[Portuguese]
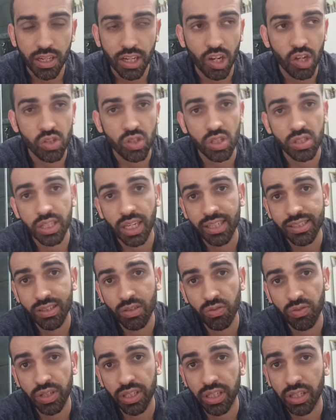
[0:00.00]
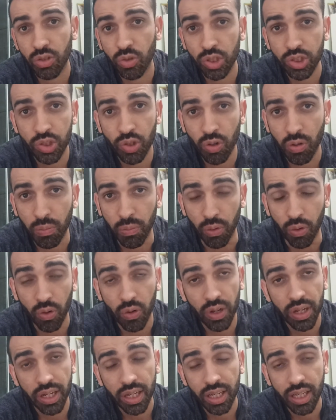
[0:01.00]
Eu só sei que são vendedores de
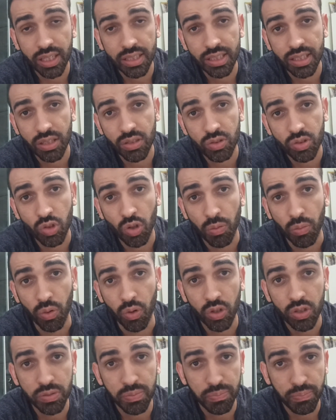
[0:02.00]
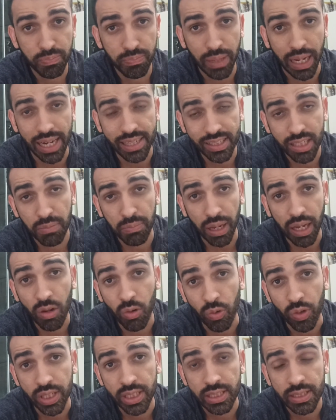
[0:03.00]
robô e que são uns robôs, parece que bem
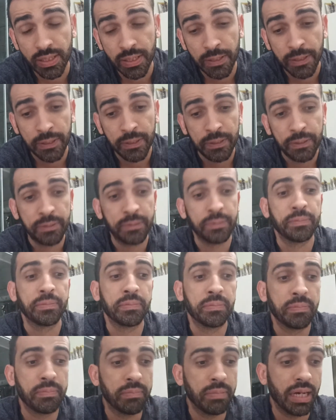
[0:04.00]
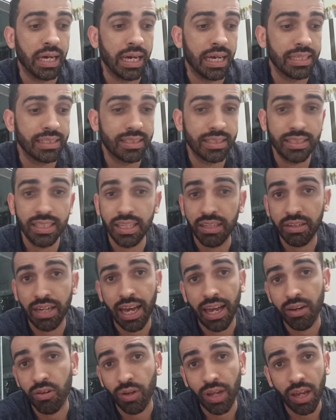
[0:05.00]
ruins. Mas assim,
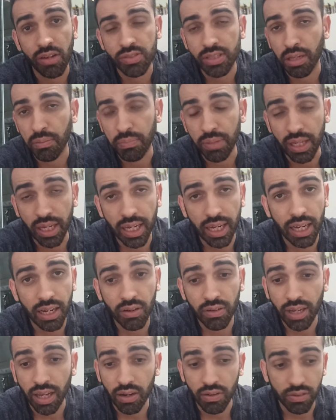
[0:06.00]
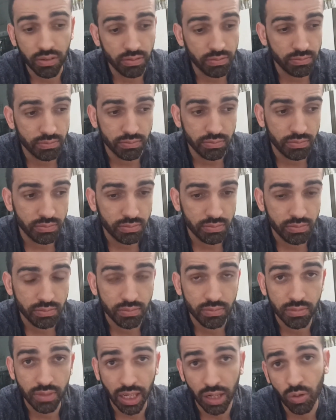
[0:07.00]
cara, não quero saber, não quero
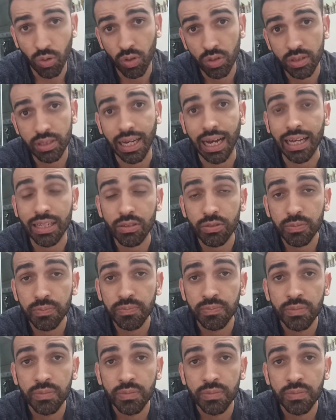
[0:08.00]
nem contato.